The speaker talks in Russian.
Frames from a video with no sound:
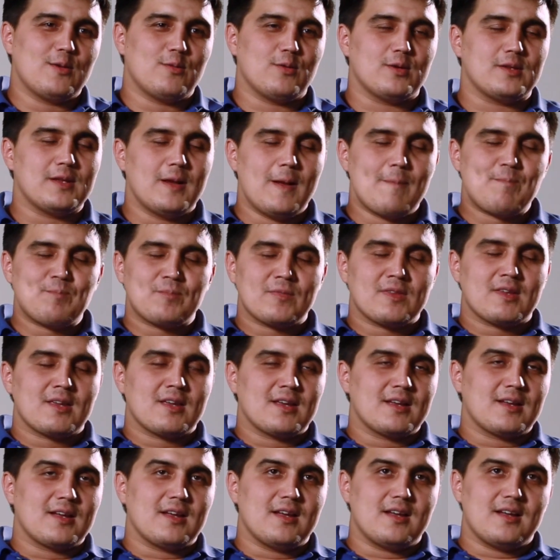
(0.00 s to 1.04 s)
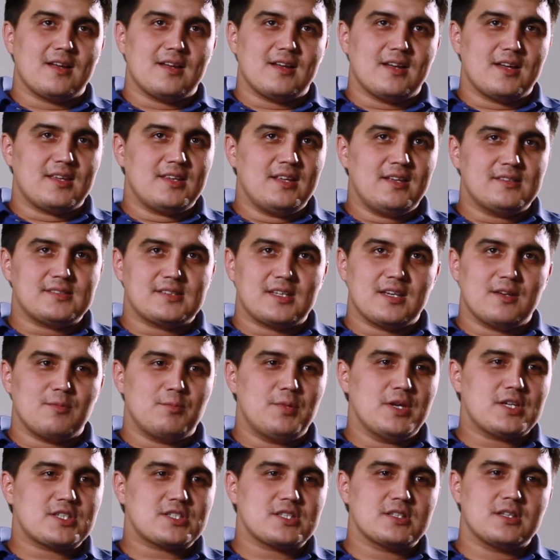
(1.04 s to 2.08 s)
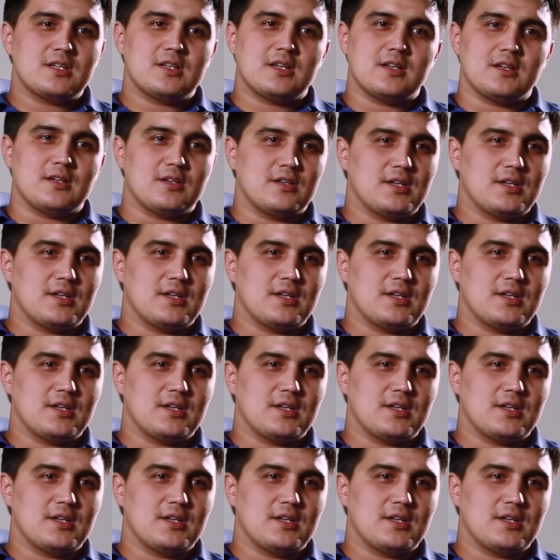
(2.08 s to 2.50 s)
Вот. Э, энергия бешеная,